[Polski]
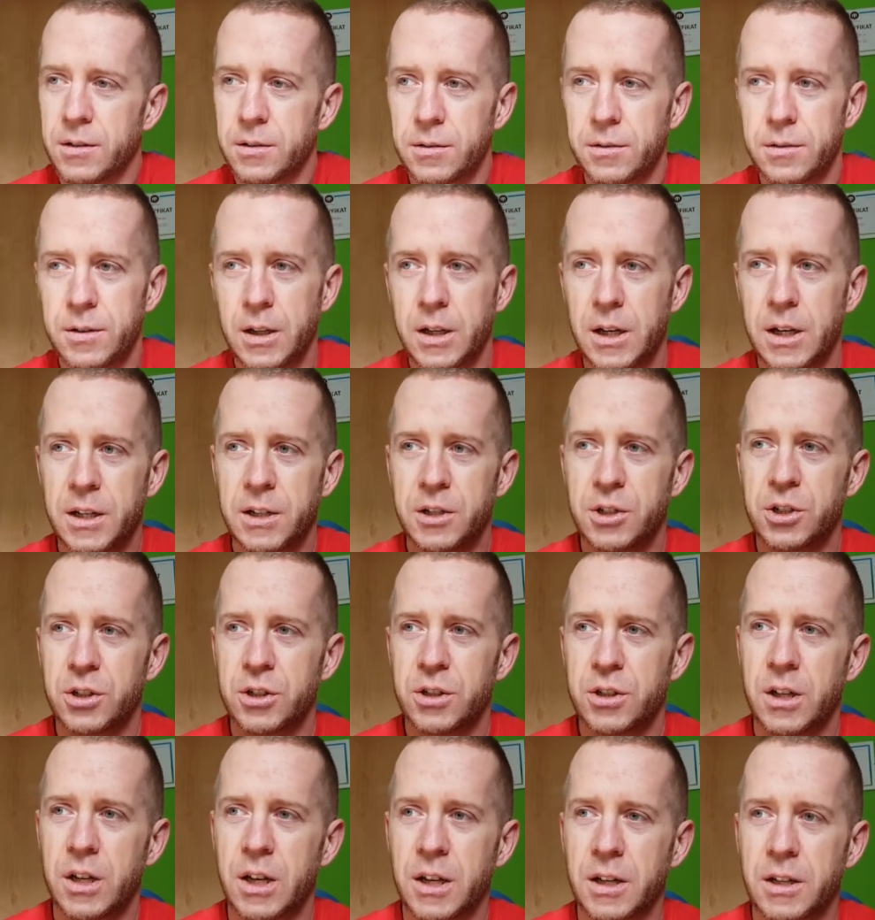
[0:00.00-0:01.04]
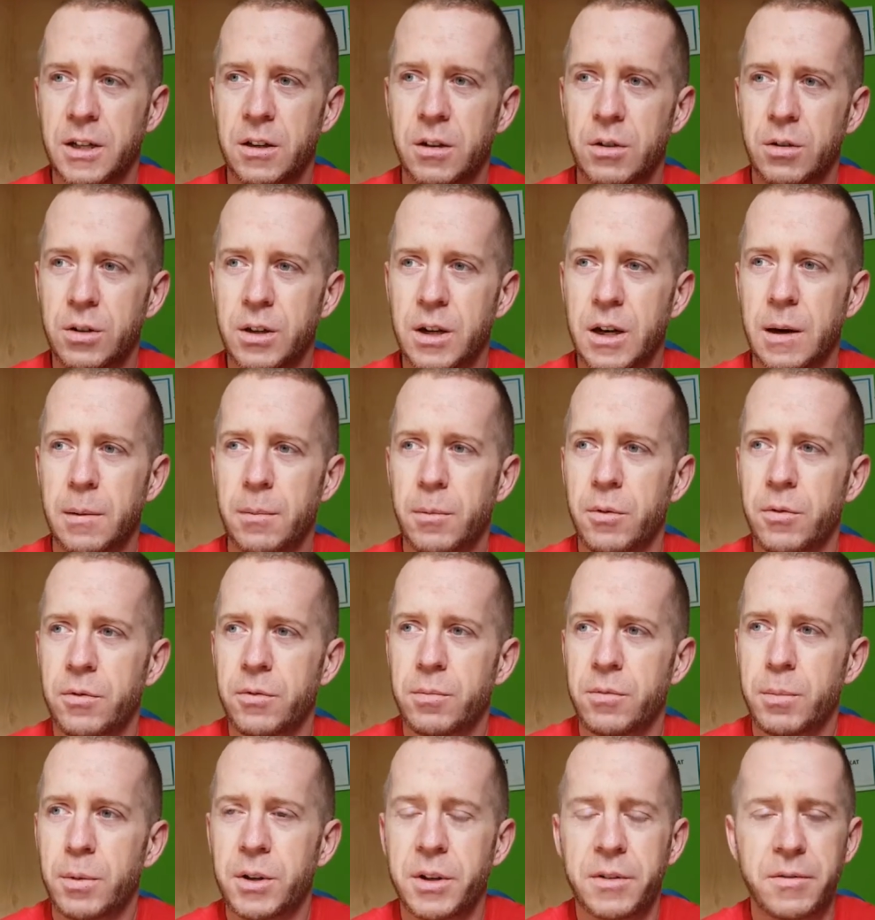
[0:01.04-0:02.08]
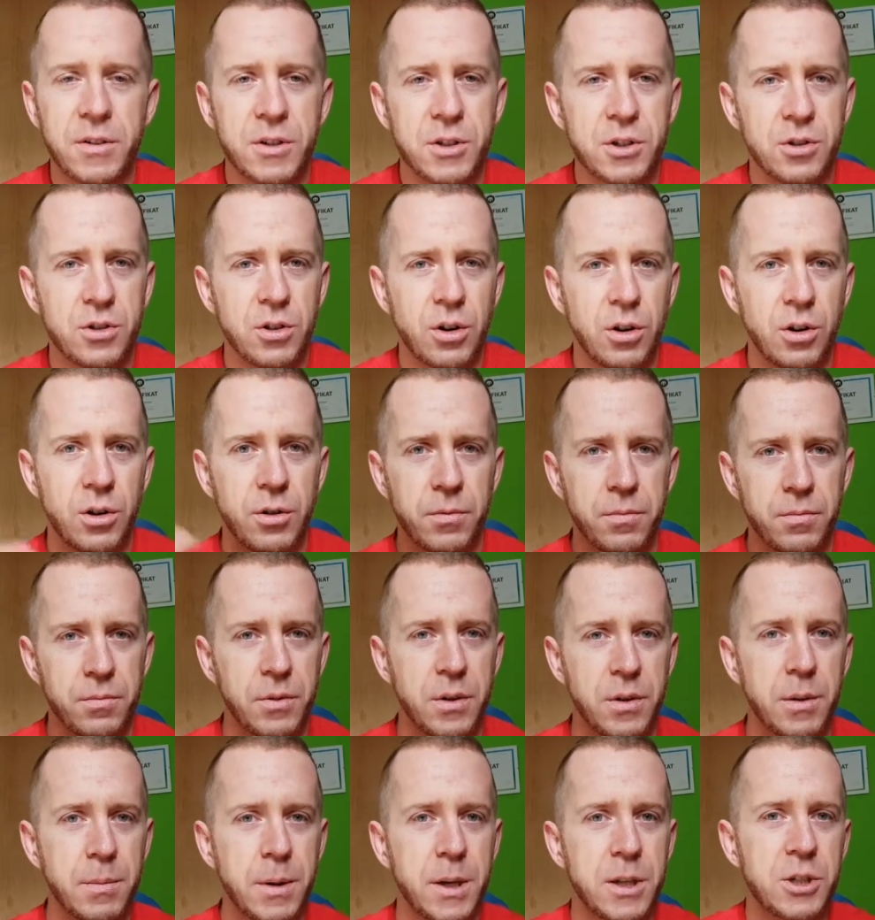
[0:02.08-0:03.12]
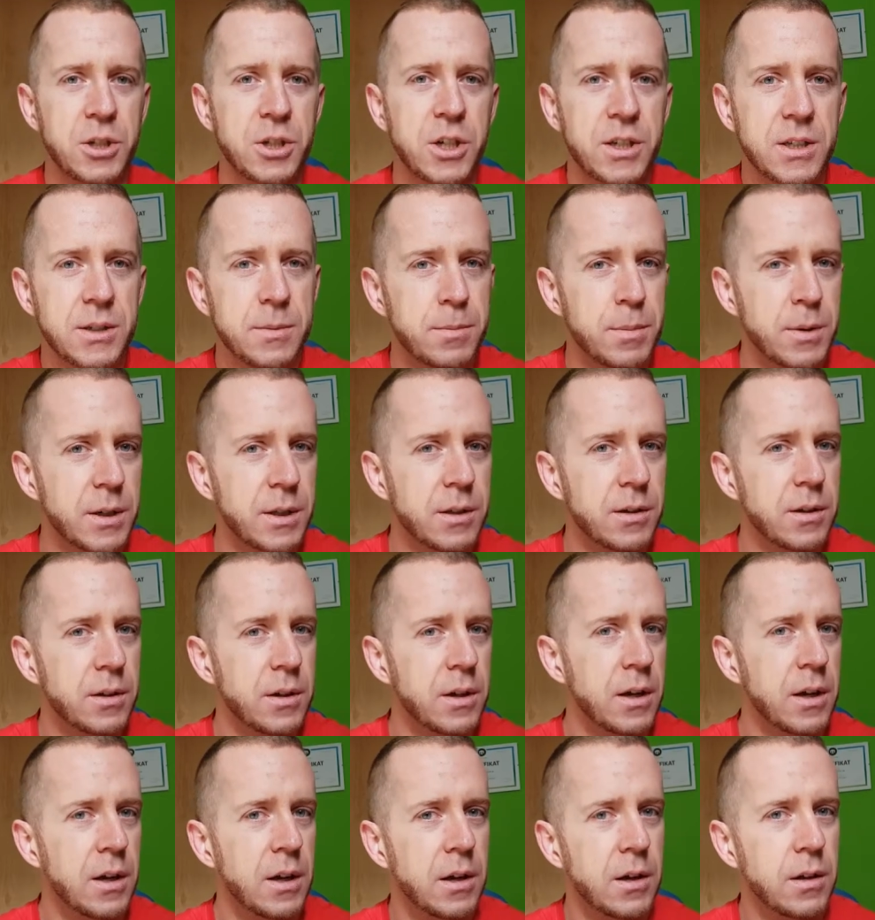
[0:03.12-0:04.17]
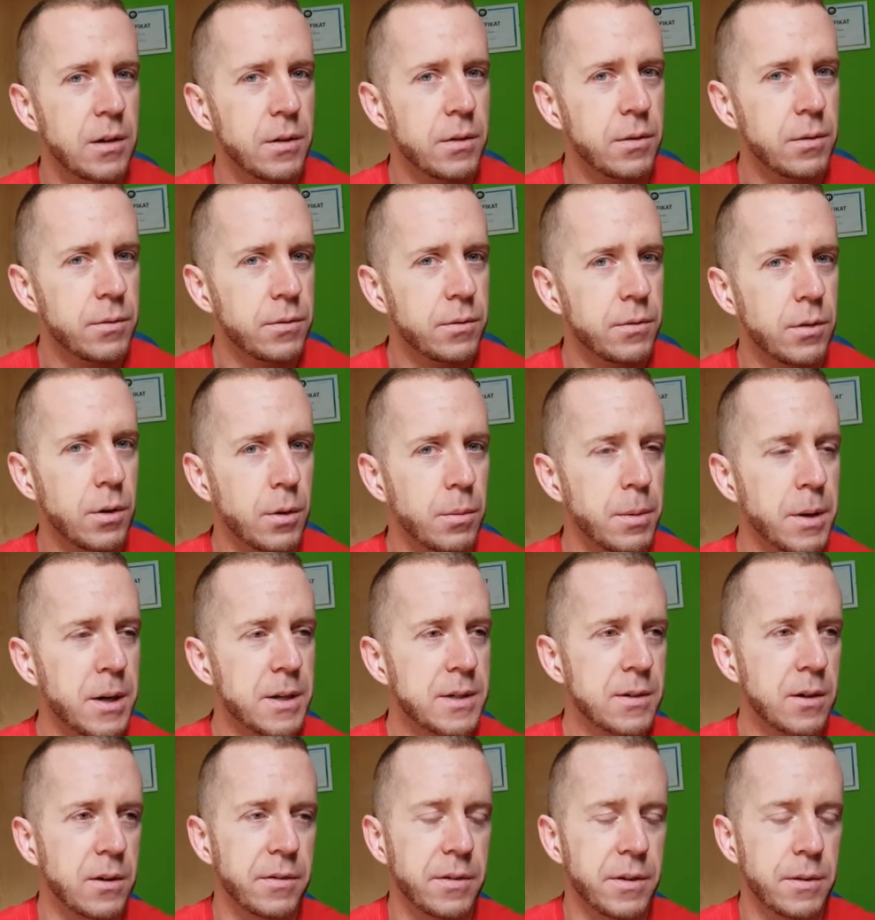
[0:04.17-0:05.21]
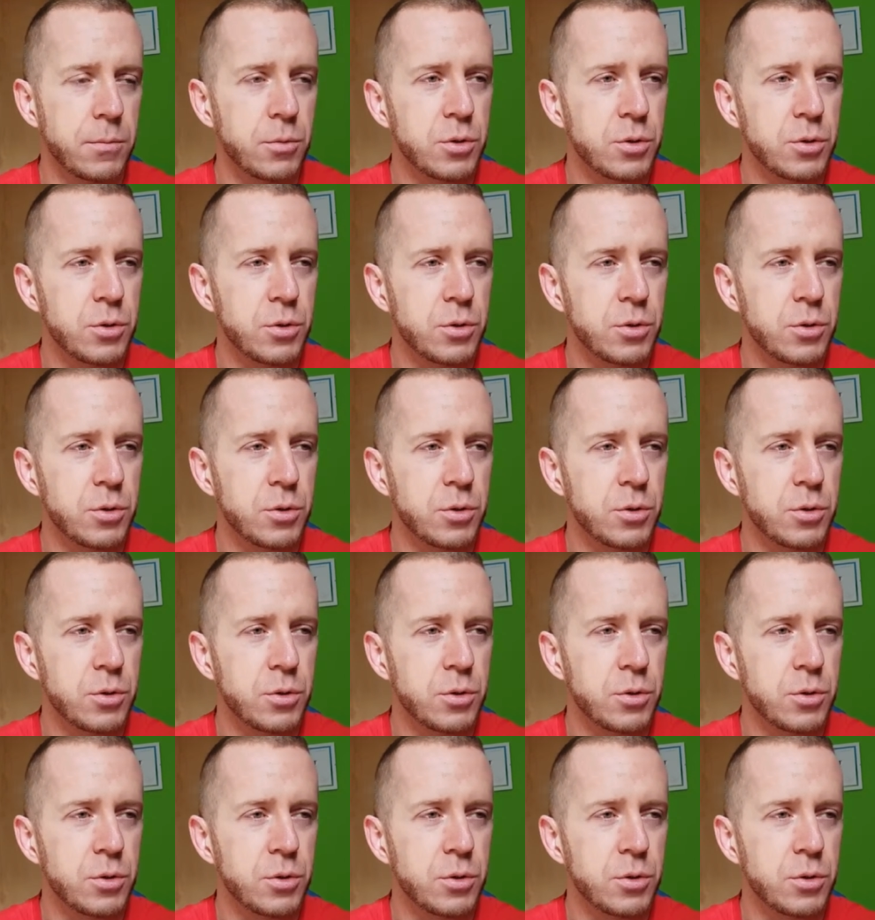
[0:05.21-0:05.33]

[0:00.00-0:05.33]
tyle czy tyle kilogramów, ponieważ to nie będzie zbyt obrazowe.